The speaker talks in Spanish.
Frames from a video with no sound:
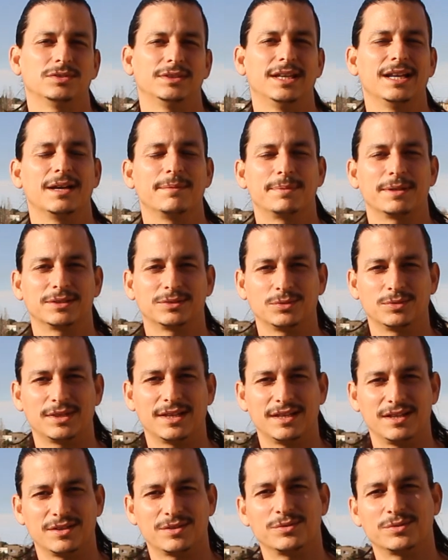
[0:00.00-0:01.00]
de la
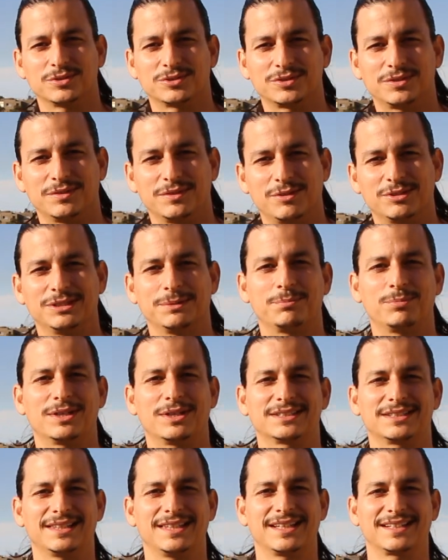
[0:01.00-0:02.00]
apertura del curso. Y vas a
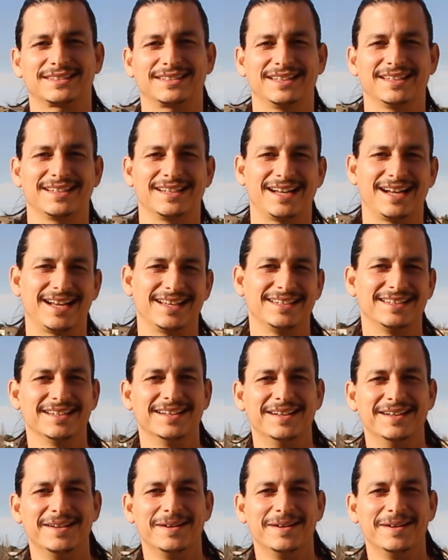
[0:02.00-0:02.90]
poder tenerte ahí.